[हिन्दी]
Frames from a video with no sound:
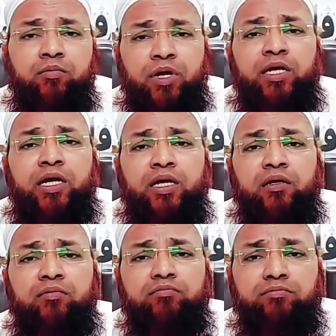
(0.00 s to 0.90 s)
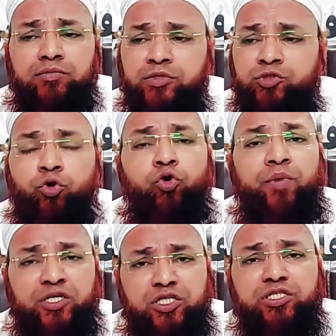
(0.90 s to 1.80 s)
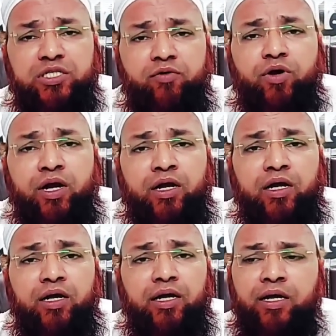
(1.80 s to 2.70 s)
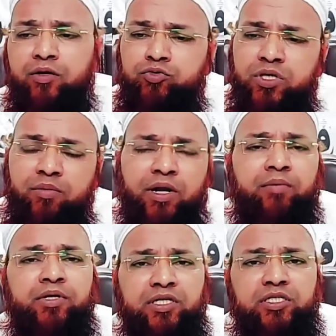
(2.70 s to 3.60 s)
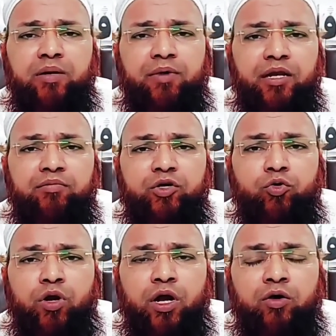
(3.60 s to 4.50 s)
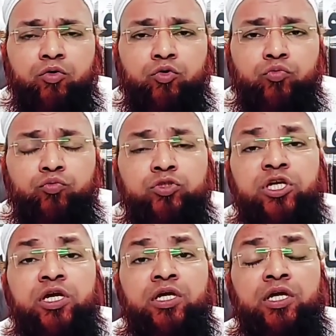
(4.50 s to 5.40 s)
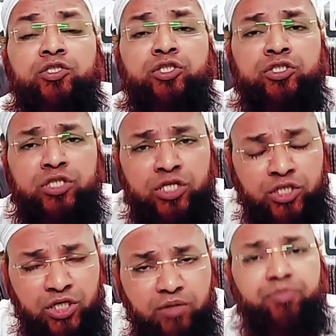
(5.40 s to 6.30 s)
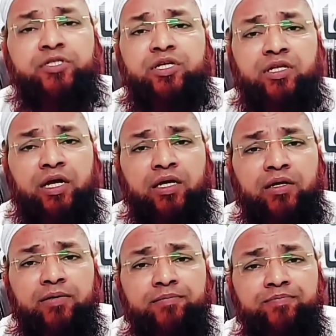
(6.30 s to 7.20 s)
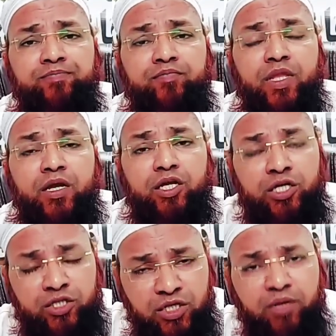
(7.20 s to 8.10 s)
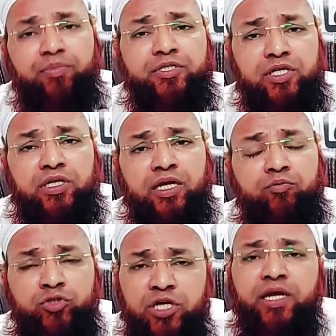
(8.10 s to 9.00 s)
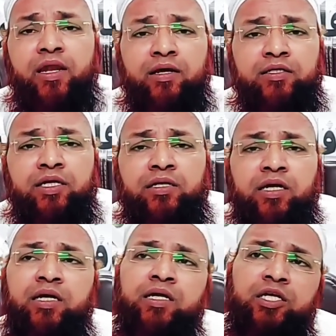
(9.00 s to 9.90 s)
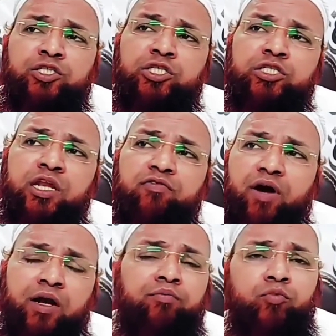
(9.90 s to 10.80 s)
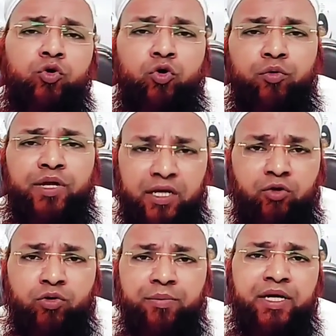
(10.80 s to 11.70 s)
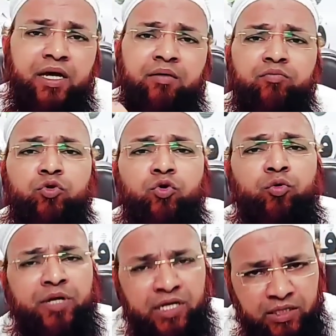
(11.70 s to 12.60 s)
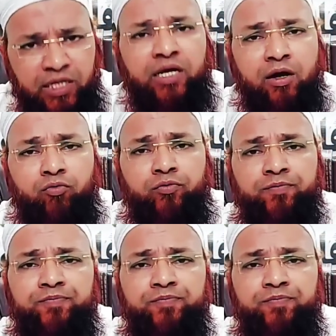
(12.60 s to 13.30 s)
बल्कि जो मकसद से वो रखा गया है उसका बराबर इस्तेमाल भी हो रहा हो तो मुझे ये चीज़ इतनी पसंद आई इतनी पसंद आई मुझे क्या लगता था कि ये चीज़ सिर्फ अरब मुल्कों में है क्योंकि मैंने अरब मुल्कों में ये देखा हूँ